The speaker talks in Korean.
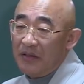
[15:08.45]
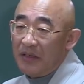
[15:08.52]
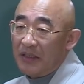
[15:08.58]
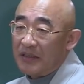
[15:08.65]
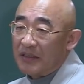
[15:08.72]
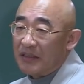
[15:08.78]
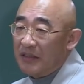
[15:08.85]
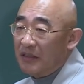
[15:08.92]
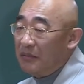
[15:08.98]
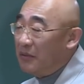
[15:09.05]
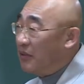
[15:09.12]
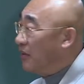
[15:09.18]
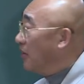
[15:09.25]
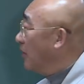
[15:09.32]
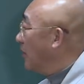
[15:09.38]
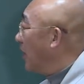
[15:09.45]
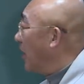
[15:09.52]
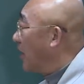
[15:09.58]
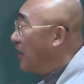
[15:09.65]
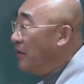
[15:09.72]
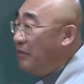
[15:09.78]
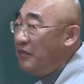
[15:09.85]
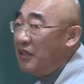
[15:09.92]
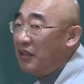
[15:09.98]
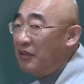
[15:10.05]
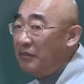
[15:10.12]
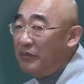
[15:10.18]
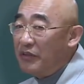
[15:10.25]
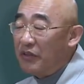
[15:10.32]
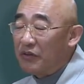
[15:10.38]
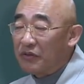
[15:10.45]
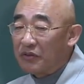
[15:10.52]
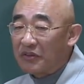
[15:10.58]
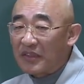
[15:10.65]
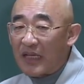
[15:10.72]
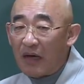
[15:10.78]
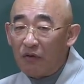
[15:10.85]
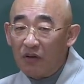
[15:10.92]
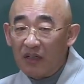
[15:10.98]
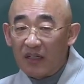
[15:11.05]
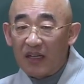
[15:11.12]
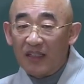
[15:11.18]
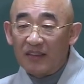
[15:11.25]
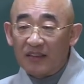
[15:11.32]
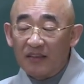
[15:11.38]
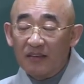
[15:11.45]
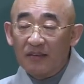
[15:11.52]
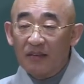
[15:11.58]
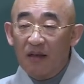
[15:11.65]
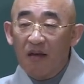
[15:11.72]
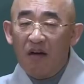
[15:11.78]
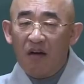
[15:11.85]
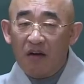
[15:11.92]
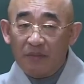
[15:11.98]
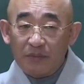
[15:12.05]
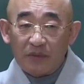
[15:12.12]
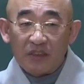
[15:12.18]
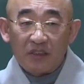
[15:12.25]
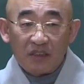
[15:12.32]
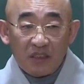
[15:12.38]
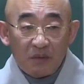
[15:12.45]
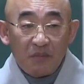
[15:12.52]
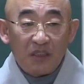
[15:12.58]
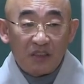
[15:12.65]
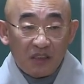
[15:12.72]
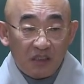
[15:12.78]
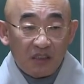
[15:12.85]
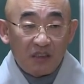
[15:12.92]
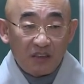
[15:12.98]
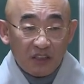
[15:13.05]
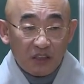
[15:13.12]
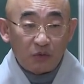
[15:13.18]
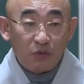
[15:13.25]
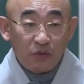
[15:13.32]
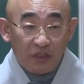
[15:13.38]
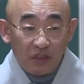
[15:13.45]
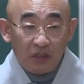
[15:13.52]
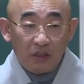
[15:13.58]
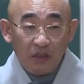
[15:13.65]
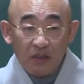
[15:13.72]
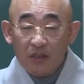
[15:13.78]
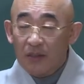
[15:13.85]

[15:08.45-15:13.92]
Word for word: 아직 은임이 드는데 금년 음력으로 4월까지는 엄청 힘이 들 것이고요.